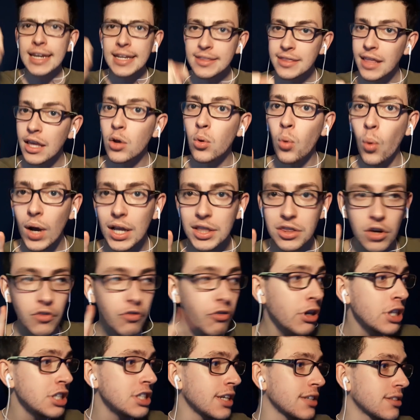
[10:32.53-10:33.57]

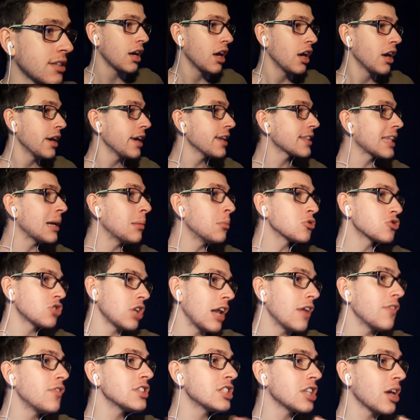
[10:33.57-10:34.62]
34 fechas. Estamos
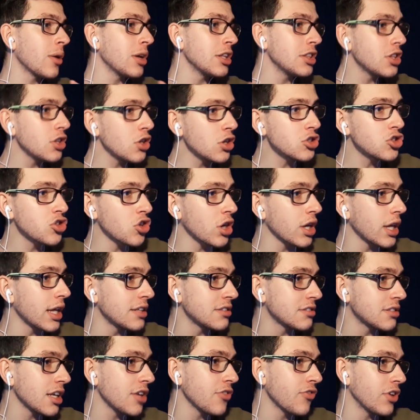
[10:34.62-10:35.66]
en la fecha 28,
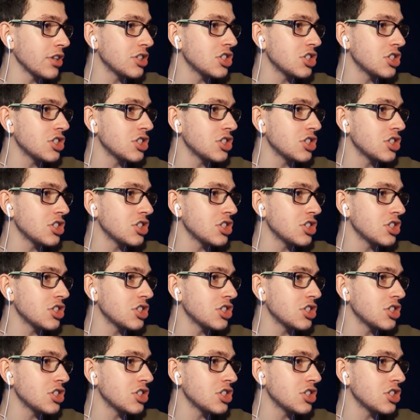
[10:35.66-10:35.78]
quedan 6